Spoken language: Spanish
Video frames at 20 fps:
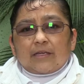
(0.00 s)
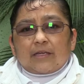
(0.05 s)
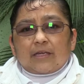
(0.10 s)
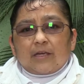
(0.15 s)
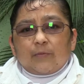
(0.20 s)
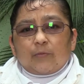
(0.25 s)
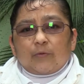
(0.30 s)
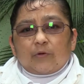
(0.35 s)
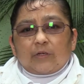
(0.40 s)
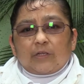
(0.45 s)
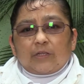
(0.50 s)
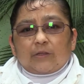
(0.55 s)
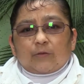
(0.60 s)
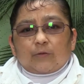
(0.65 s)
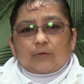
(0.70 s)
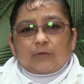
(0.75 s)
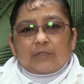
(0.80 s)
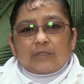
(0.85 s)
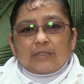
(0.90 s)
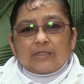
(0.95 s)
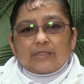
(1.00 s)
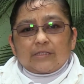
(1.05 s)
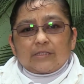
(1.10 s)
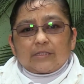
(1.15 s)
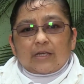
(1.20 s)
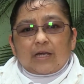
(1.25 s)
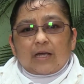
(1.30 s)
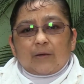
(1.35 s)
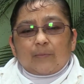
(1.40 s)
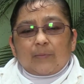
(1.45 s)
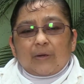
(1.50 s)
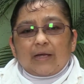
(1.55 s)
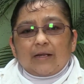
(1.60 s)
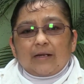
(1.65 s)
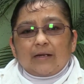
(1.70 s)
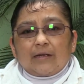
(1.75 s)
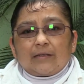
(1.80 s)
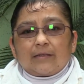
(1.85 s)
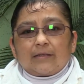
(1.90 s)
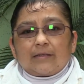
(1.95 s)
Qué bonito es
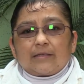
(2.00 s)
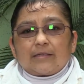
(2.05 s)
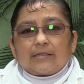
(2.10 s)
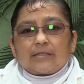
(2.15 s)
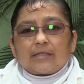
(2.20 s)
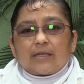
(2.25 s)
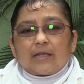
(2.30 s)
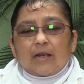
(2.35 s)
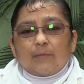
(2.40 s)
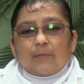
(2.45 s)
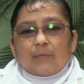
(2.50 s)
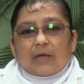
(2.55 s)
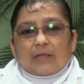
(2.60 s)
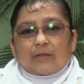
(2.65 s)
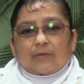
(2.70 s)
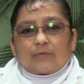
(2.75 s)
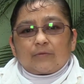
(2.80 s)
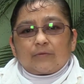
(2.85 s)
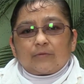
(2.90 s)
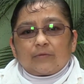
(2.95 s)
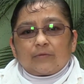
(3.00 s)
amar y ser amado.